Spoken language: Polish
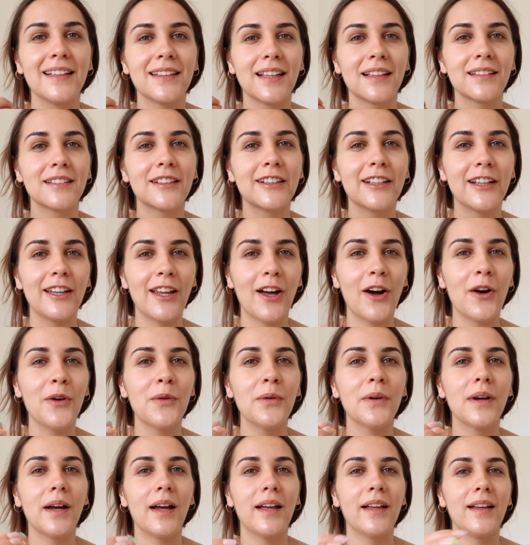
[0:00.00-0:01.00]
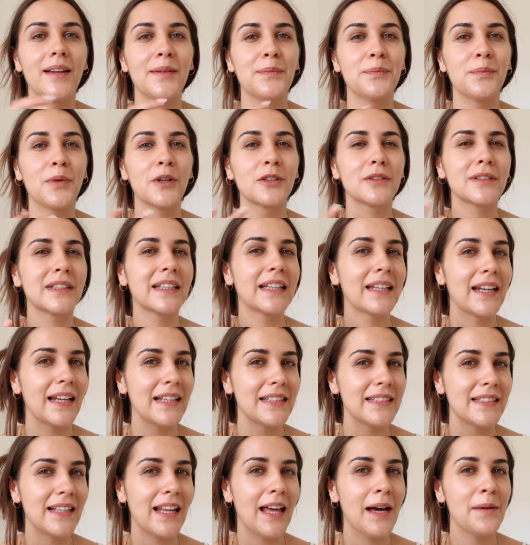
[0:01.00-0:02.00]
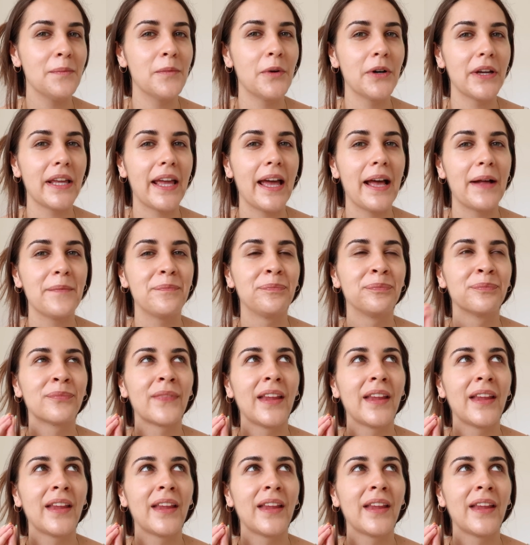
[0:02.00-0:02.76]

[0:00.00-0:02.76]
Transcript: ten glow e, podkreśla moje